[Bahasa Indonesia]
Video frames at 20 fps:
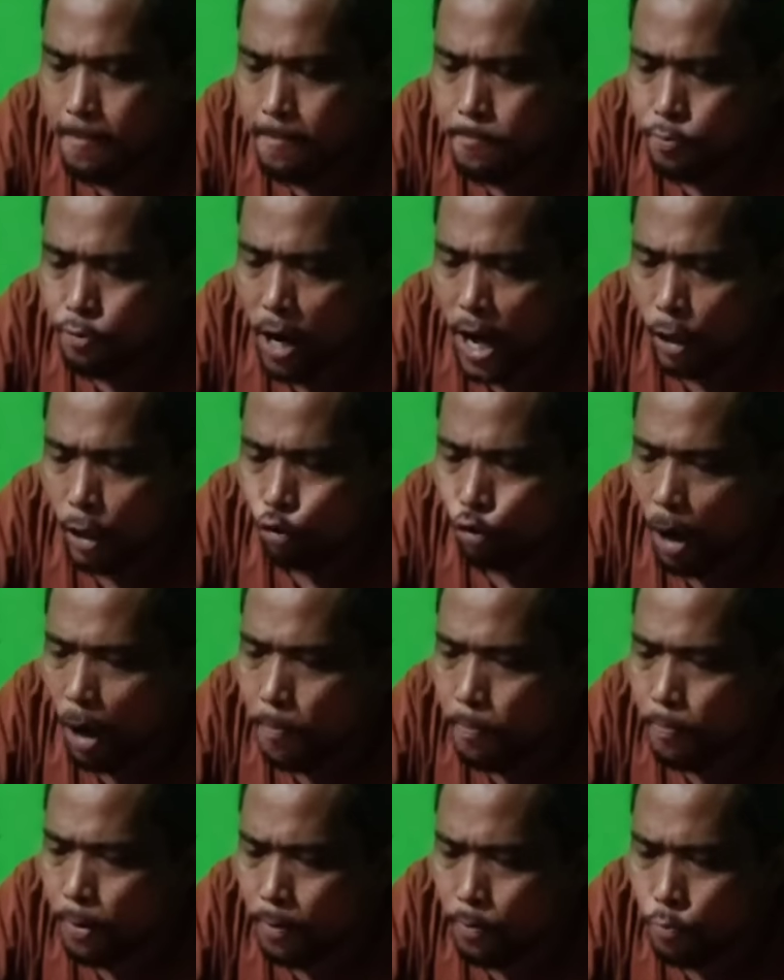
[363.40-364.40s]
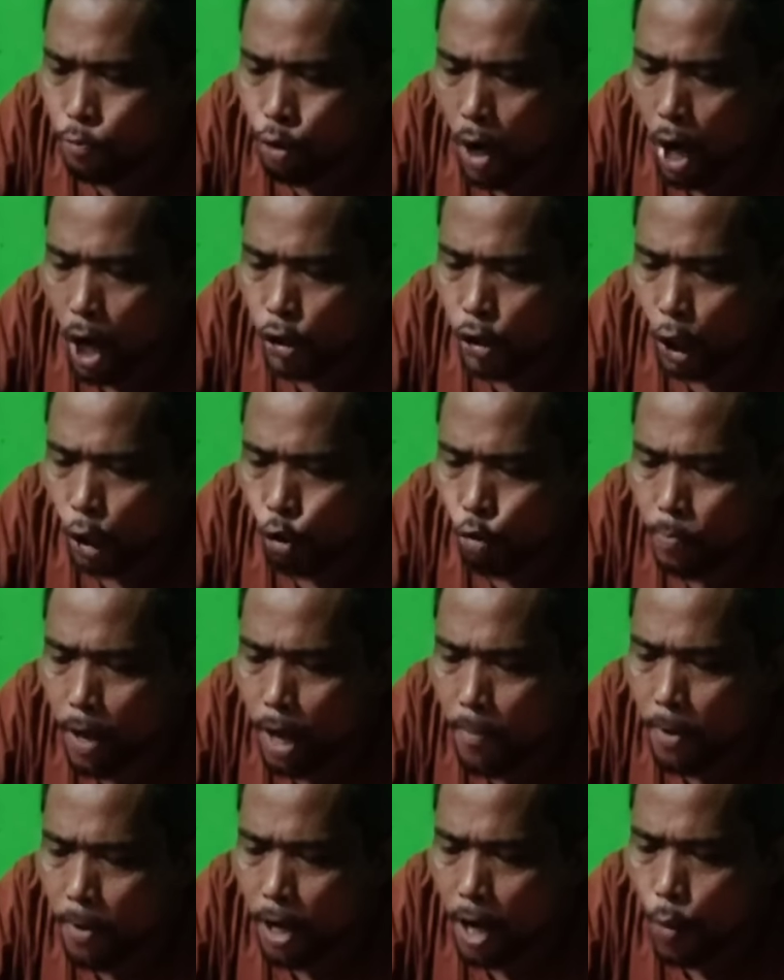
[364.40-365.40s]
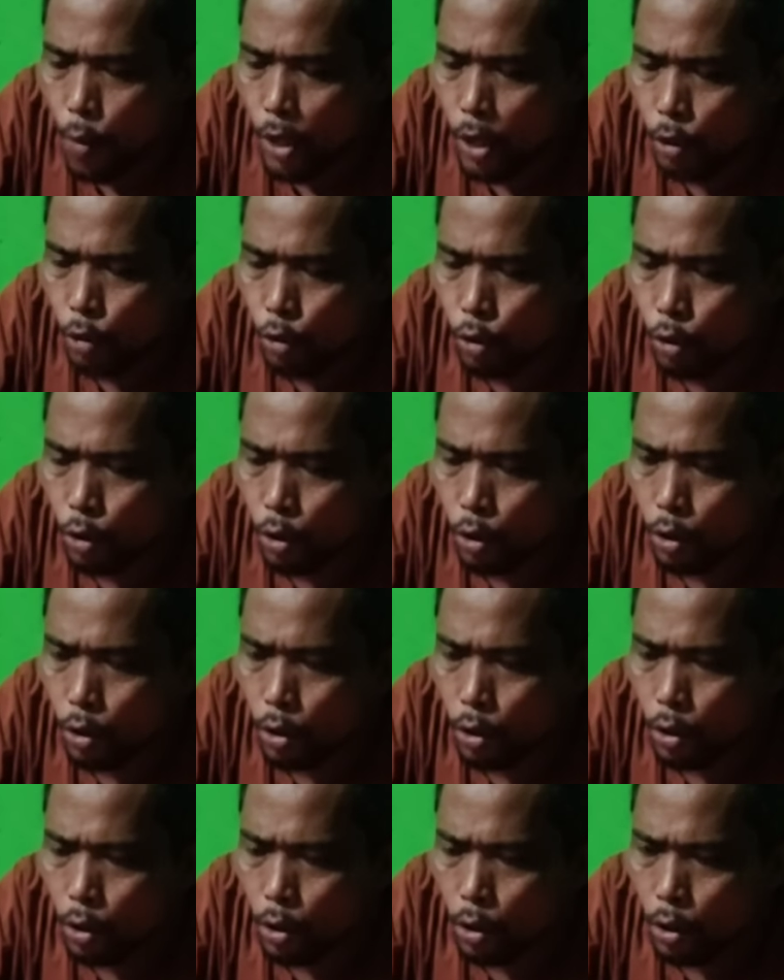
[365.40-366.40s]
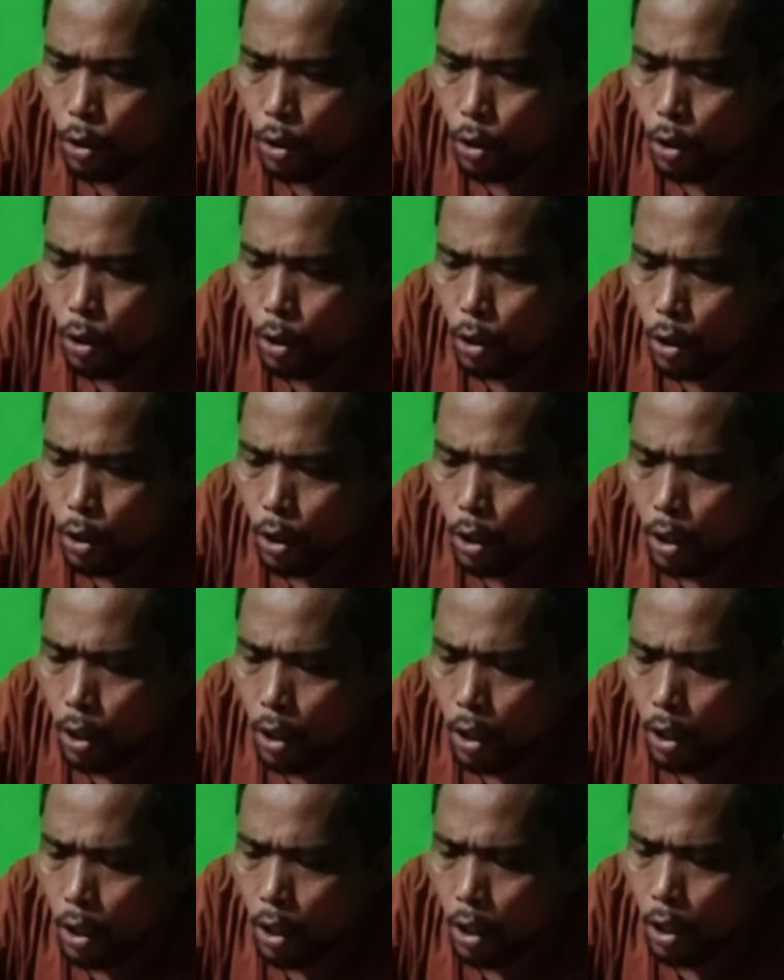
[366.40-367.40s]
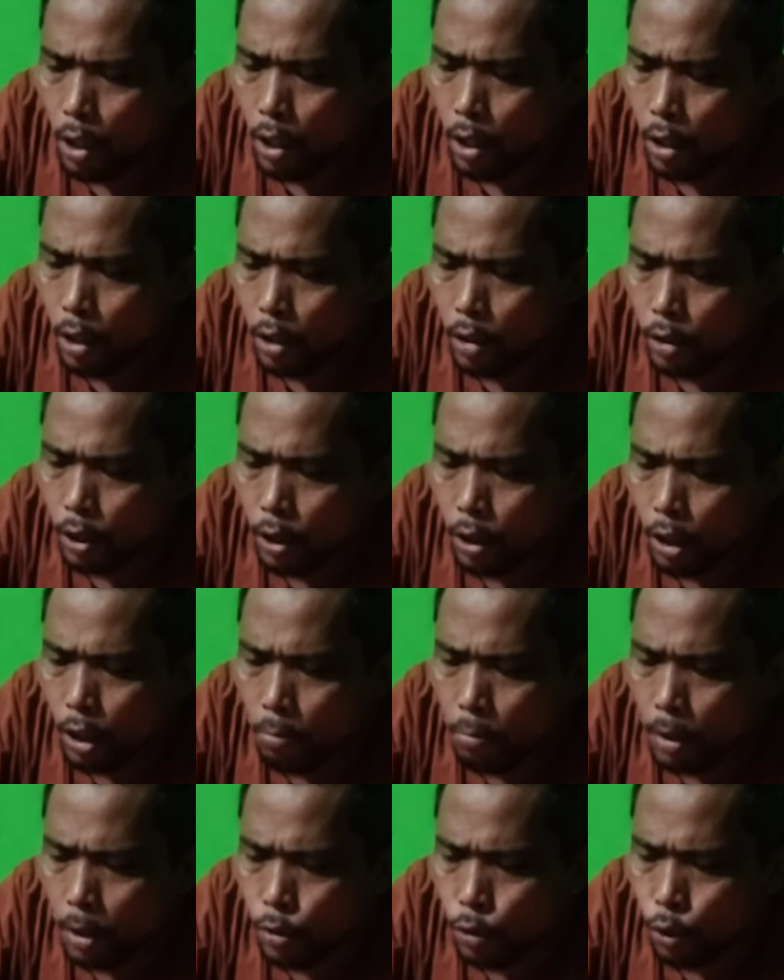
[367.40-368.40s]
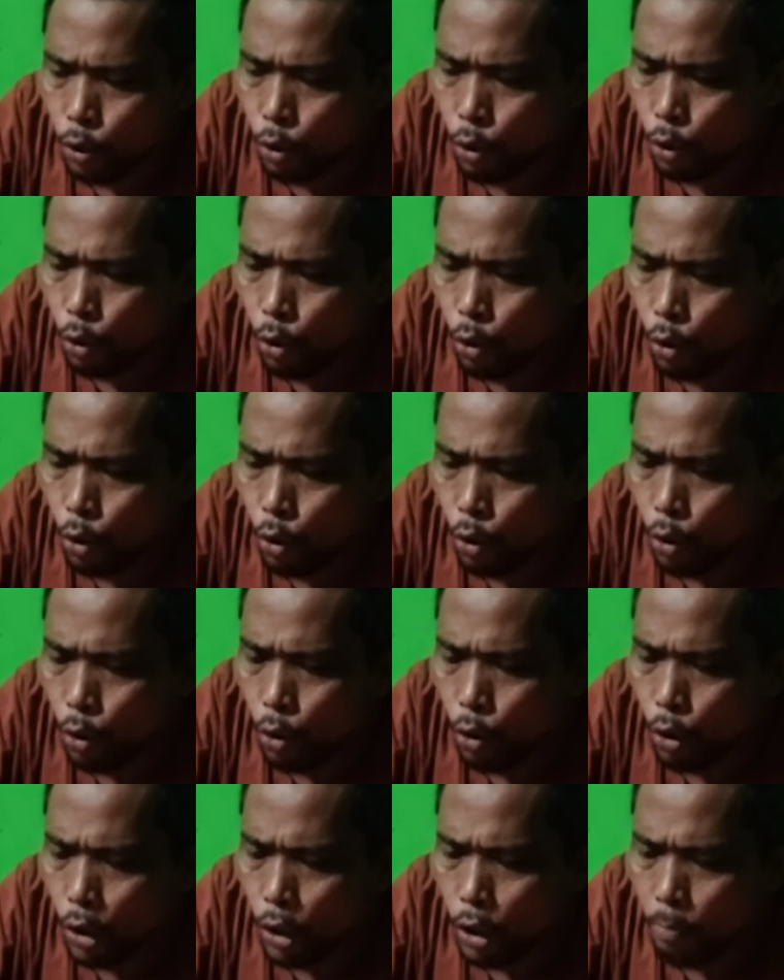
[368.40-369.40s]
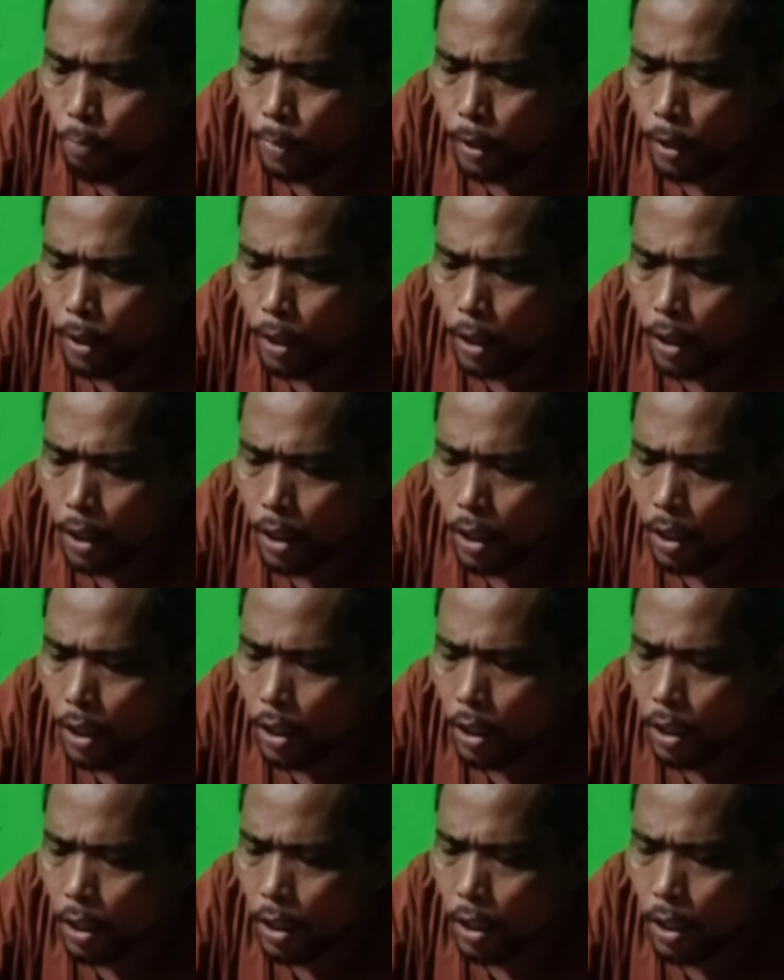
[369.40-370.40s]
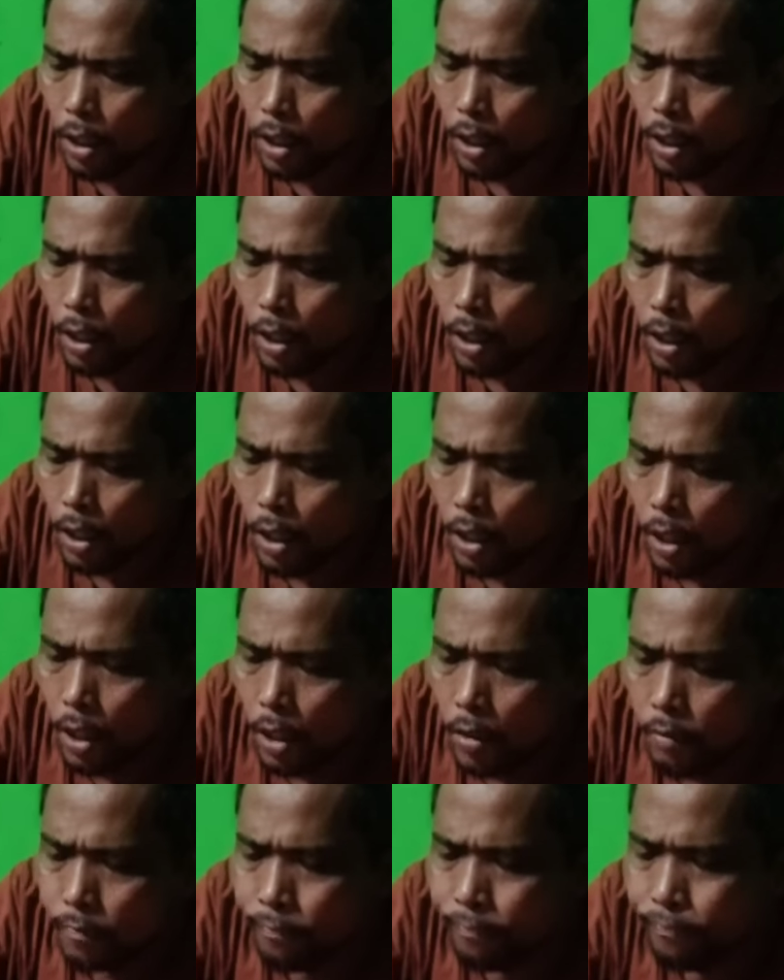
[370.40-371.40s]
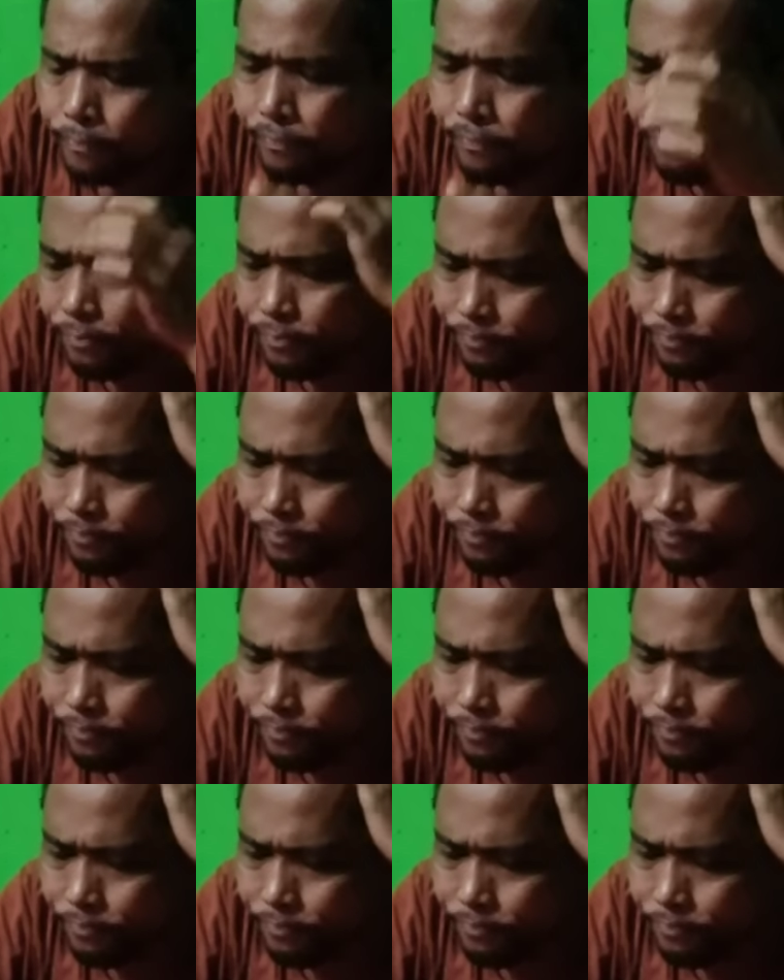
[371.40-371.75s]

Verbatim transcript: lah pula itu hampir pula satu B megawin itu ya kan. Ay, sedih betul di depan ini. Hmm.